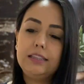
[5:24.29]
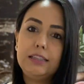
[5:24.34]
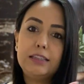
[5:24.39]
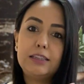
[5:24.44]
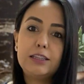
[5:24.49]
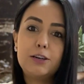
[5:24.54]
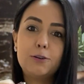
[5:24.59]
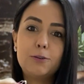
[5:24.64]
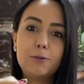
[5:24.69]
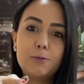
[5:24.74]

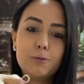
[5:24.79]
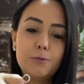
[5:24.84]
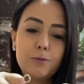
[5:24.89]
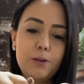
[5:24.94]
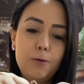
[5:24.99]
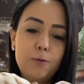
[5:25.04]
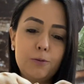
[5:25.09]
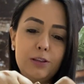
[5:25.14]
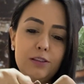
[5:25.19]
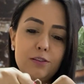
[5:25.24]
Então,
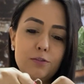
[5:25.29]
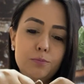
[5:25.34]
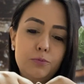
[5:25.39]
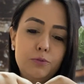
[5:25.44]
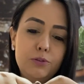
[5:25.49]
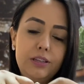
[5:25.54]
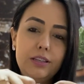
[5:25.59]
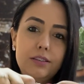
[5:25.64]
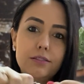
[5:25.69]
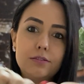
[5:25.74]
eu quis
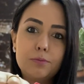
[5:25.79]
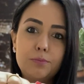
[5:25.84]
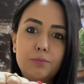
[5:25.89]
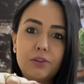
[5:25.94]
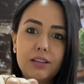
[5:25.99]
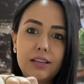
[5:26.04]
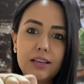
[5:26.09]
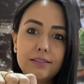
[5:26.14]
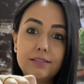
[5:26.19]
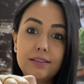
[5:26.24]
por isso,
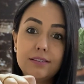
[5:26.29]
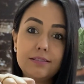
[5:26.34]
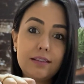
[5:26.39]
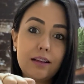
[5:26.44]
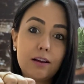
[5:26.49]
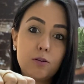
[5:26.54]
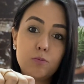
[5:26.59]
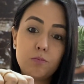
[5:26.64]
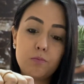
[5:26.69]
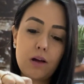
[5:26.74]
porque às vezes
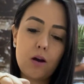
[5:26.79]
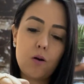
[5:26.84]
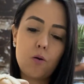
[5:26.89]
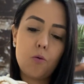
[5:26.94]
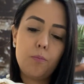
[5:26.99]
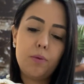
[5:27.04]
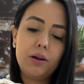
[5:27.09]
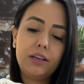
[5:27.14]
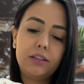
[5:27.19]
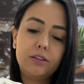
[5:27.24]
tá com uma
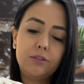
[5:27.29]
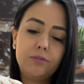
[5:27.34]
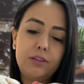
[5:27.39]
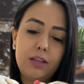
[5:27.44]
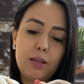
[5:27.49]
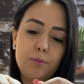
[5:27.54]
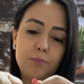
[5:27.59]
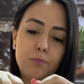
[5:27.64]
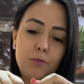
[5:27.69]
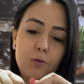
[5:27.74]
roupa que não
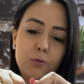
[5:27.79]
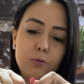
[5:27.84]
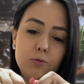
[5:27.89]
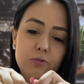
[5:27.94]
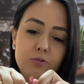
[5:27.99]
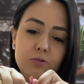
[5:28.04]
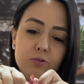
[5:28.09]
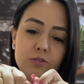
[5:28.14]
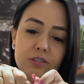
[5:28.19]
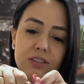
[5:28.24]
tem
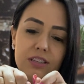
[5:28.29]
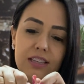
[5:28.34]
bolso,